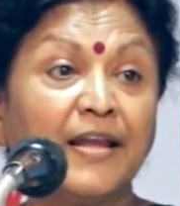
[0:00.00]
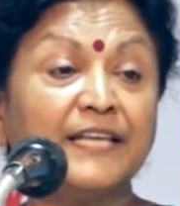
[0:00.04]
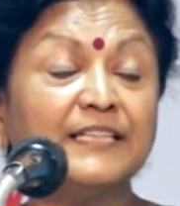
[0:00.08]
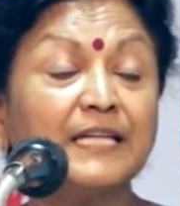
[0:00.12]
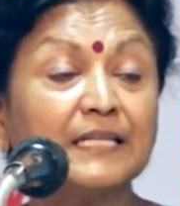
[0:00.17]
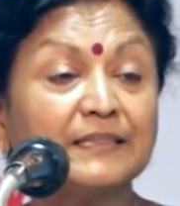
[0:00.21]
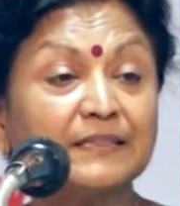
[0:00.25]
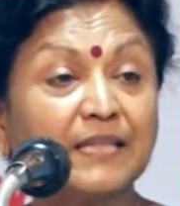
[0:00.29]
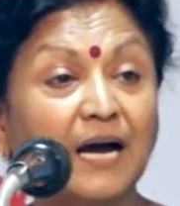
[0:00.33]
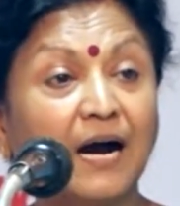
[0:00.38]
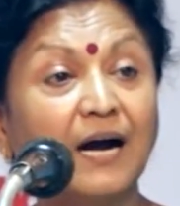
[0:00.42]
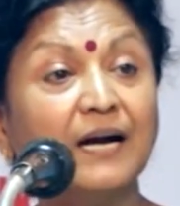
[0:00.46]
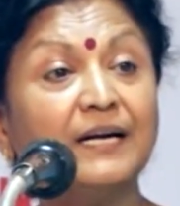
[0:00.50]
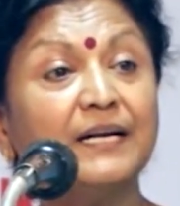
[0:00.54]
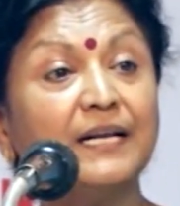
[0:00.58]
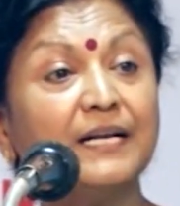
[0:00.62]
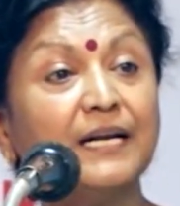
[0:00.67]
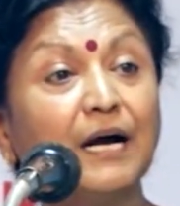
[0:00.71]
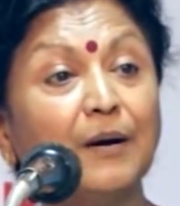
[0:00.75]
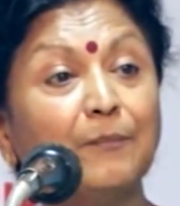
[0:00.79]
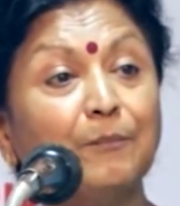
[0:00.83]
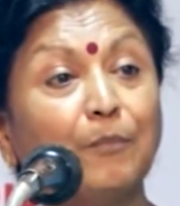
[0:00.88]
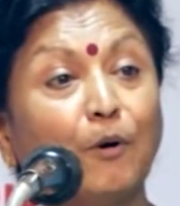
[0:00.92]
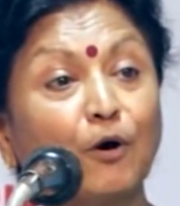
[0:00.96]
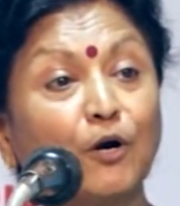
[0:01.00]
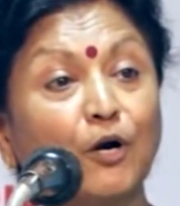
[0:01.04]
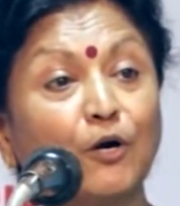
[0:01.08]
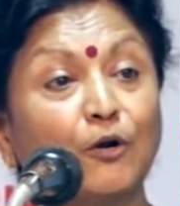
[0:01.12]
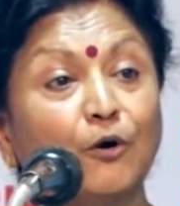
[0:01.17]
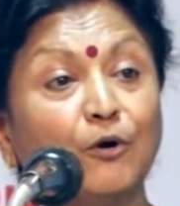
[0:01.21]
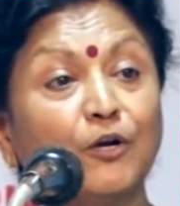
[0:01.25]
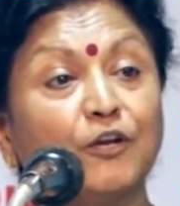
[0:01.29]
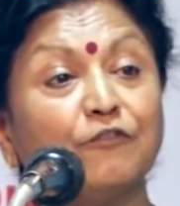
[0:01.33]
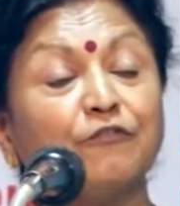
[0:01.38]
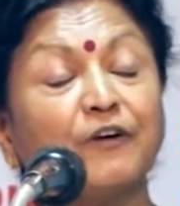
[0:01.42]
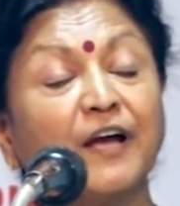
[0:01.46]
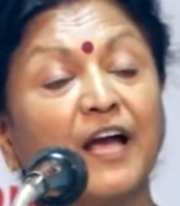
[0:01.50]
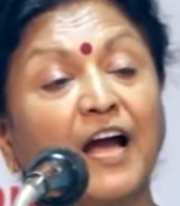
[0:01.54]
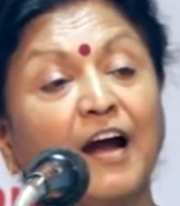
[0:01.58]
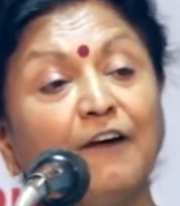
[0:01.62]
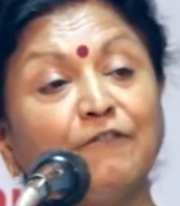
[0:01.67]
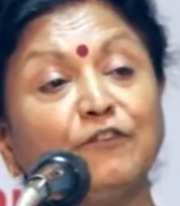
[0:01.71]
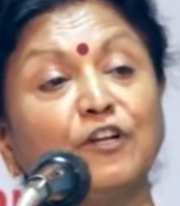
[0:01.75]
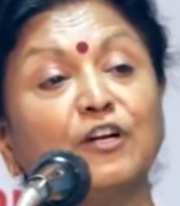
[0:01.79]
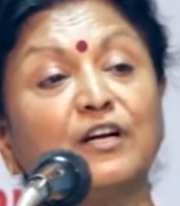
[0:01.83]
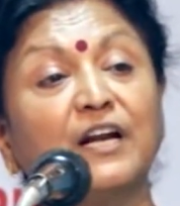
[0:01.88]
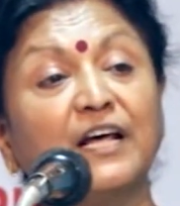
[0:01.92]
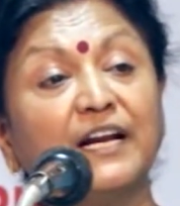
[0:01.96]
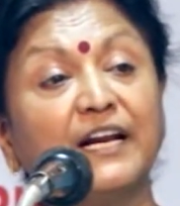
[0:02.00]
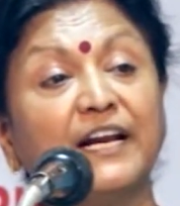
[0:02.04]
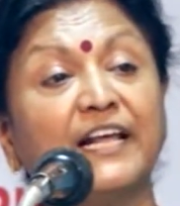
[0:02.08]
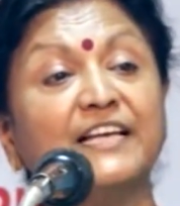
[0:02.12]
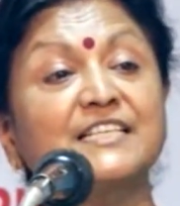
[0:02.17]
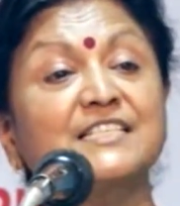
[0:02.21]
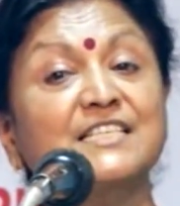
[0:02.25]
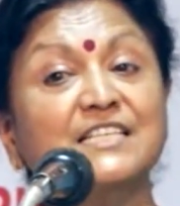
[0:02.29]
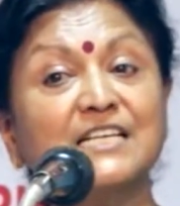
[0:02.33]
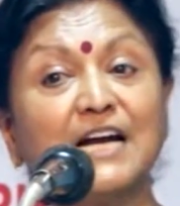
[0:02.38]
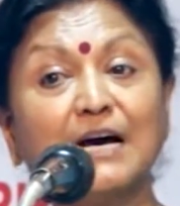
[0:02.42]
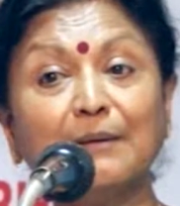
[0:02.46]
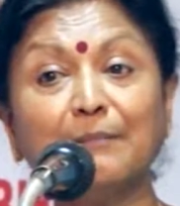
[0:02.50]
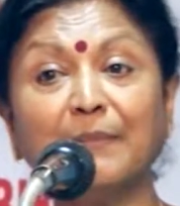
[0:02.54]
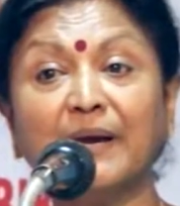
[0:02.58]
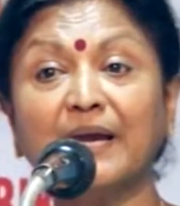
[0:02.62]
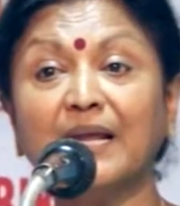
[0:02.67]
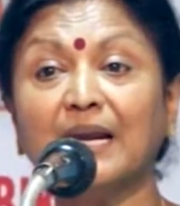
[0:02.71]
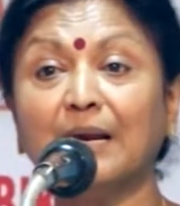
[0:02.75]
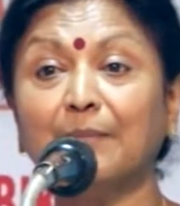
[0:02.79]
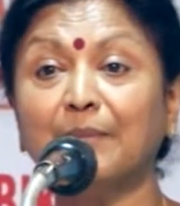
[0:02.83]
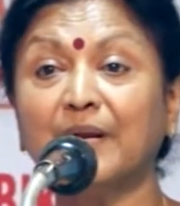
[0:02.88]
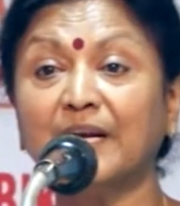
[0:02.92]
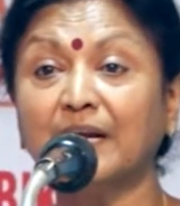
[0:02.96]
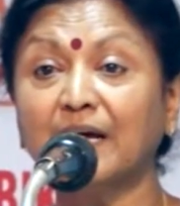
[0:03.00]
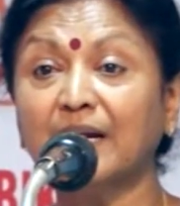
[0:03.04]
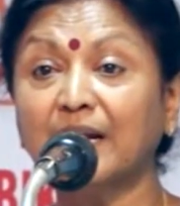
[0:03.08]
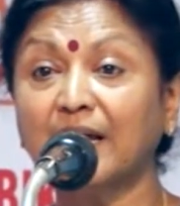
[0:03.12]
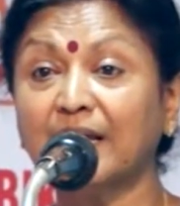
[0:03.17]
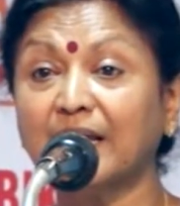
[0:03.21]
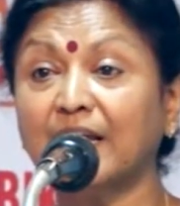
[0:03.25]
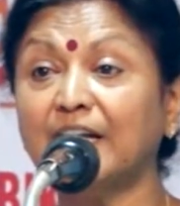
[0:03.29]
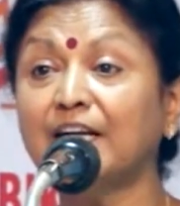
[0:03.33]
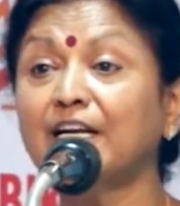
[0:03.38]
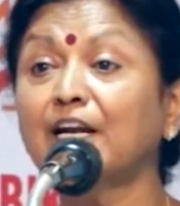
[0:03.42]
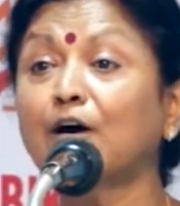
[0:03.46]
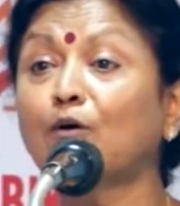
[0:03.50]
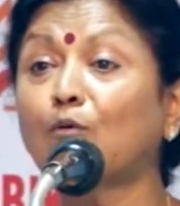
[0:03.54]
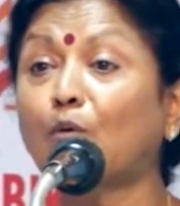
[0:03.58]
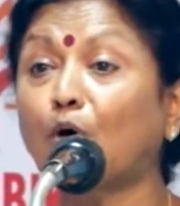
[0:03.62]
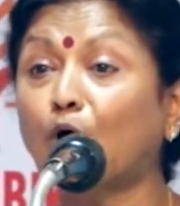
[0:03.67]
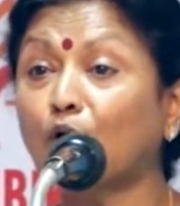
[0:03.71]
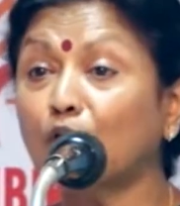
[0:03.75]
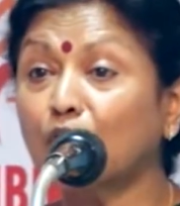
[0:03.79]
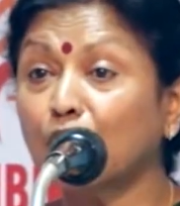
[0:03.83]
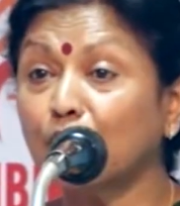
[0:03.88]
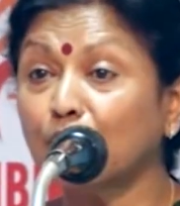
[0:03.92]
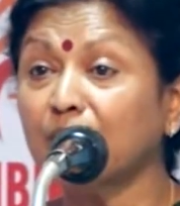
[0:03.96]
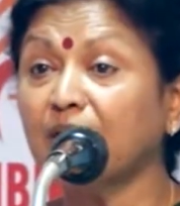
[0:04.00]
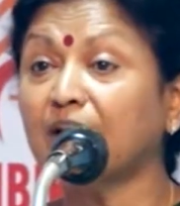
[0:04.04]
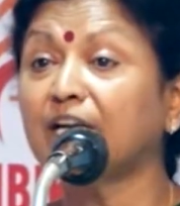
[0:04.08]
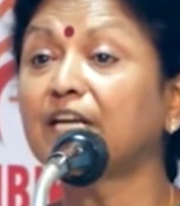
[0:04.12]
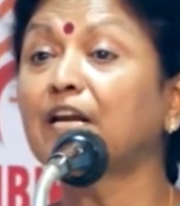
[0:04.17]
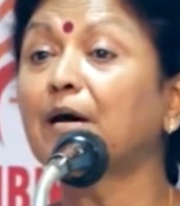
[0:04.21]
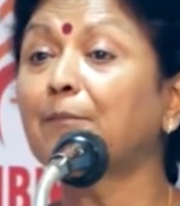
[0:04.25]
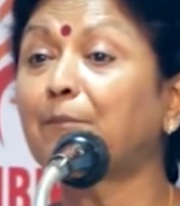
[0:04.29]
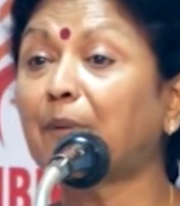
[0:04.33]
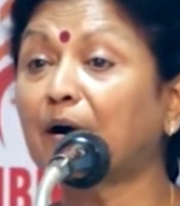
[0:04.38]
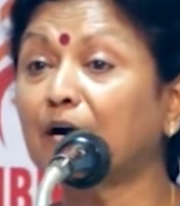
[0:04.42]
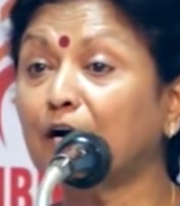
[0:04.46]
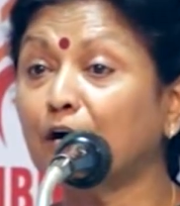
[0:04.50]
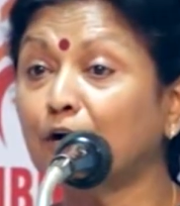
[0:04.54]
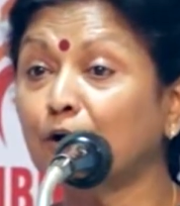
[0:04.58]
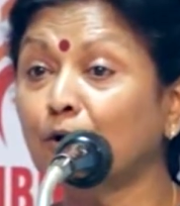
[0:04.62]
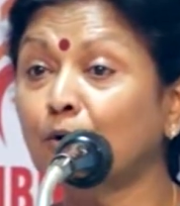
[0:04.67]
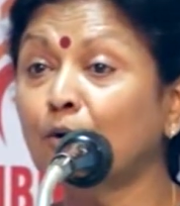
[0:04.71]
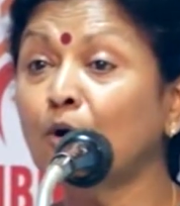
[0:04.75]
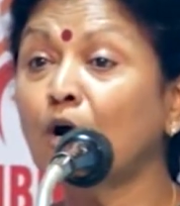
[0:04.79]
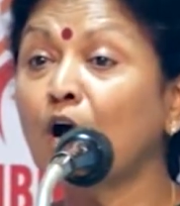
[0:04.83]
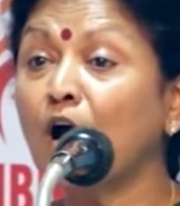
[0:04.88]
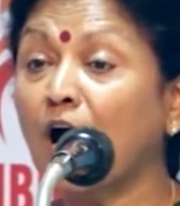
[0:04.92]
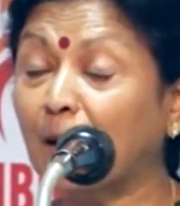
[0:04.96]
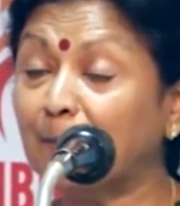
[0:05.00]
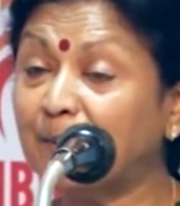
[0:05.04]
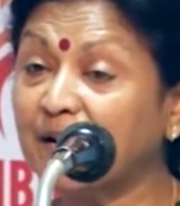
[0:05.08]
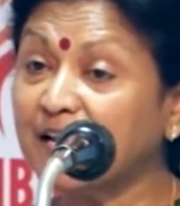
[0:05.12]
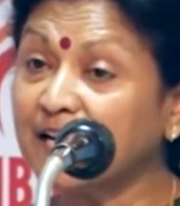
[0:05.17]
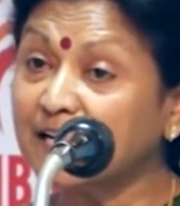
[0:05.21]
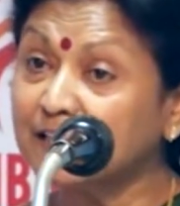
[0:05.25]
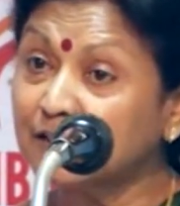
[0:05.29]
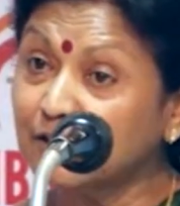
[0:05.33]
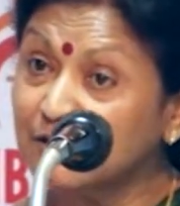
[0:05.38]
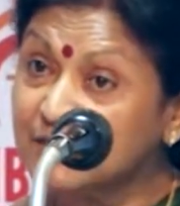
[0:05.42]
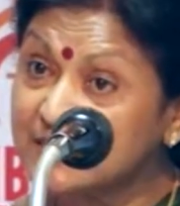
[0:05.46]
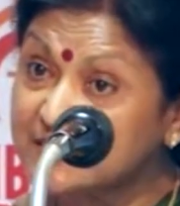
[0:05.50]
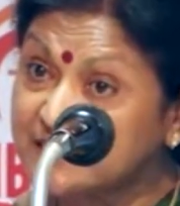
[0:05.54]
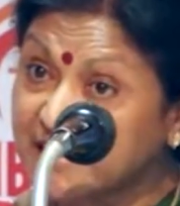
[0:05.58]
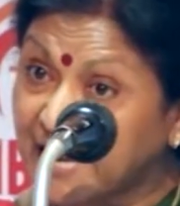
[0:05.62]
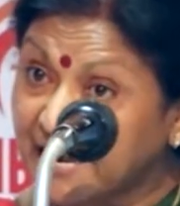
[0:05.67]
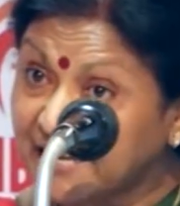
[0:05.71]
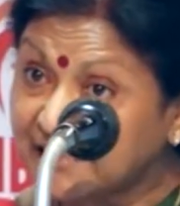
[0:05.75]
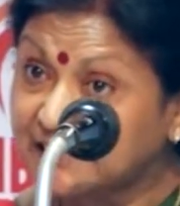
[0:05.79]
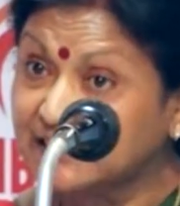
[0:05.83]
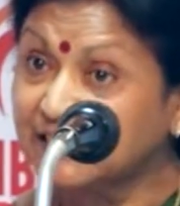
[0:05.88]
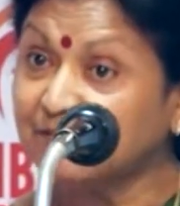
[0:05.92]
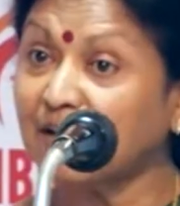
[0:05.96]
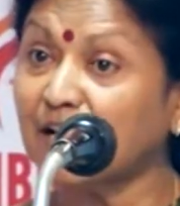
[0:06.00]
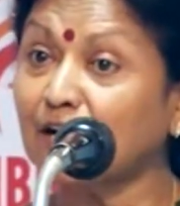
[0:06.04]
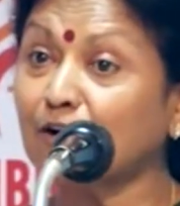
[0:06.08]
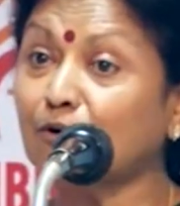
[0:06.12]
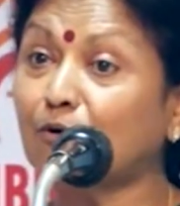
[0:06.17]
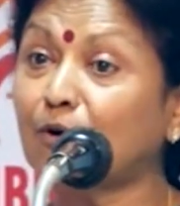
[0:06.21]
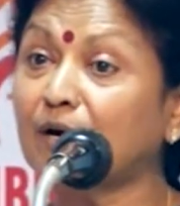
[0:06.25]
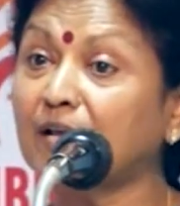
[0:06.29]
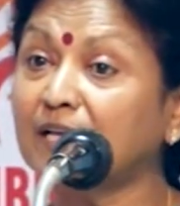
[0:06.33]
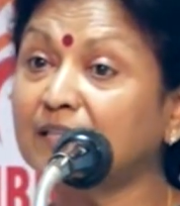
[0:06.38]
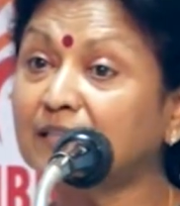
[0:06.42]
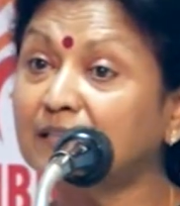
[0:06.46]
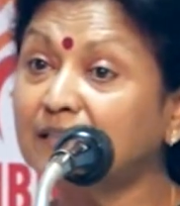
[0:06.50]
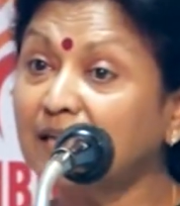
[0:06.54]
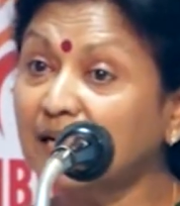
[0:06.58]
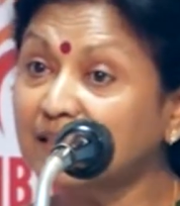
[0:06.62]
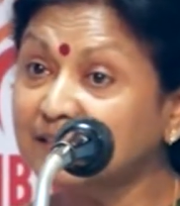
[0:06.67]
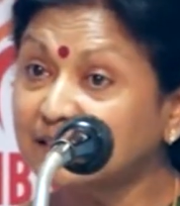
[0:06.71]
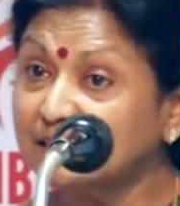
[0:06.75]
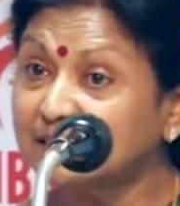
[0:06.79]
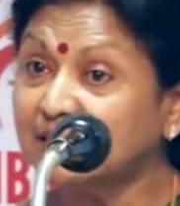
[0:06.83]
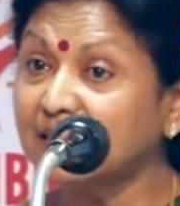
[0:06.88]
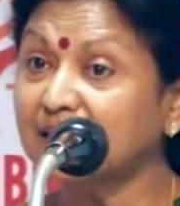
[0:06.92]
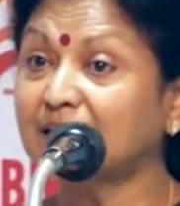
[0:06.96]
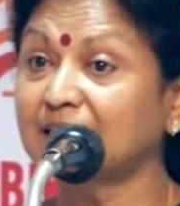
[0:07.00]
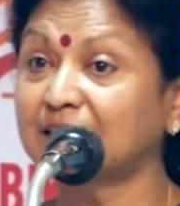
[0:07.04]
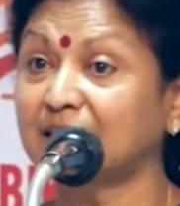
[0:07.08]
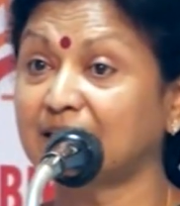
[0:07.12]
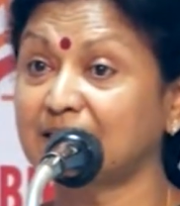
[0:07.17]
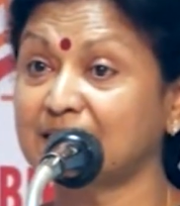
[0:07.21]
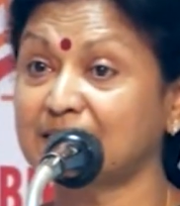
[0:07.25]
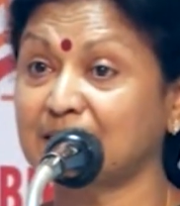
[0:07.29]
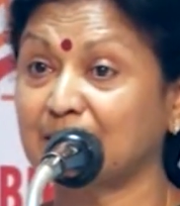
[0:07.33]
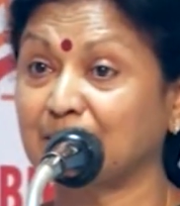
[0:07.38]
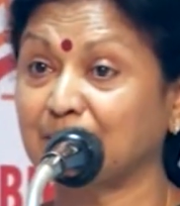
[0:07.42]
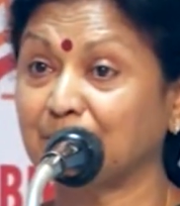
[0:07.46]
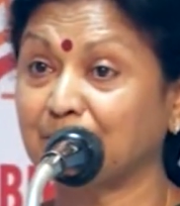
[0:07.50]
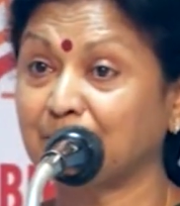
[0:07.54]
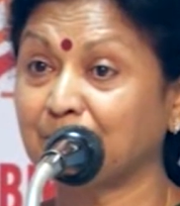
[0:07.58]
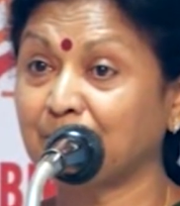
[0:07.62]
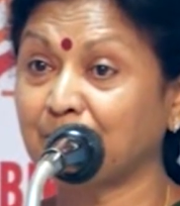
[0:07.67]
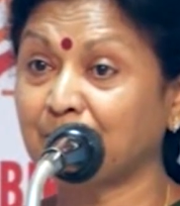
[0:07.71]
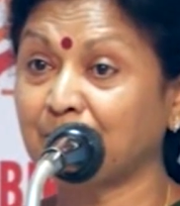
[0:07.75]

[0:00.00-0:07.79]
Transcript: இதை தாண்டி நான் போடணும் இஃப் ஐ ஹாவ் டு ரன் அன் எக்ஸ்ட்ரா மைல் அப்படின்னா நான் என்ன ஓடணும் என்ன பண்ணணும் அப்படிங்கிறதையும் சேர்த்து வரக்கூடியது தான் அந்த தீர்க்க தரிசனம்